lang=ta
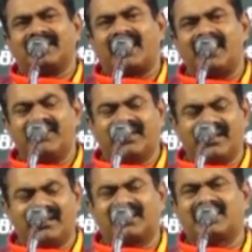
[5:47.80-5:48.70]

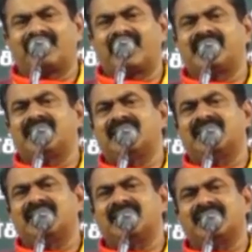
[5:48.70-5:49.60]
கல்விக்கு இடத்தில் வரி
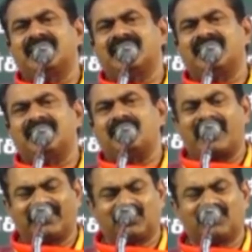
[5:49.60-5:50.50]

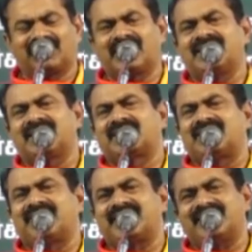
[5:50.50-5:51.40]
மருத்துவத்துக்கு
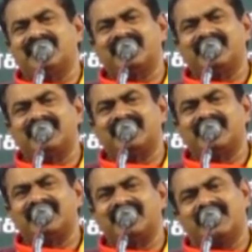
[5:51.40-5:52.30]
இடத்தில் வரி
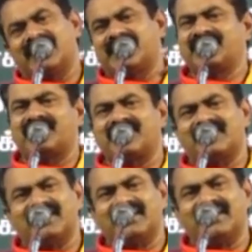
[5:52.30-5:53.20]
நேரடி வரி
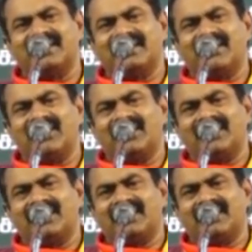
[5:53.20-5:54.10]

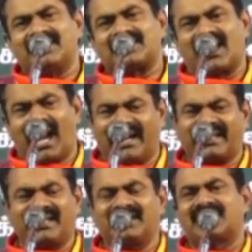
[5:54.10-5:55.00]

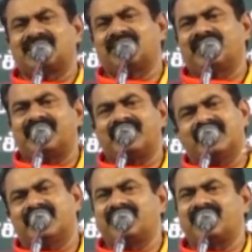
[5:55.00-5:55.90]
சாலைக்கு இடத்தில் வரி
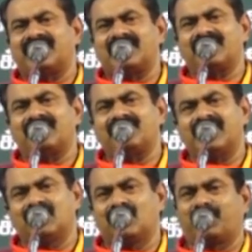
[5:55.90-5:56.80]
நேரடி வரி
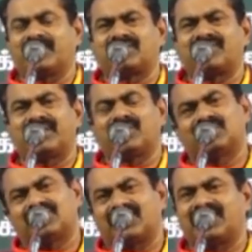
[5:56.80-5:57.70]
மின் உற்பத்தி
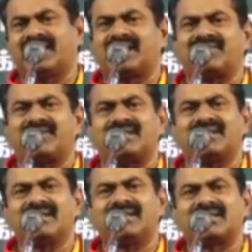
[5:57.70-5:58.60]
விநியோகத்திற்கு நேரடி வரி
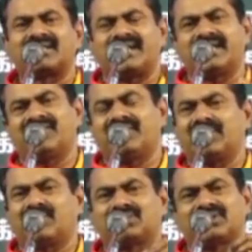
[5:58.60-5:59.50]
தண்ணீர்
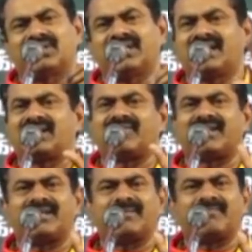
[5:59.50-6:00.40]
விநியோகத்துக்கு நேரடி வரி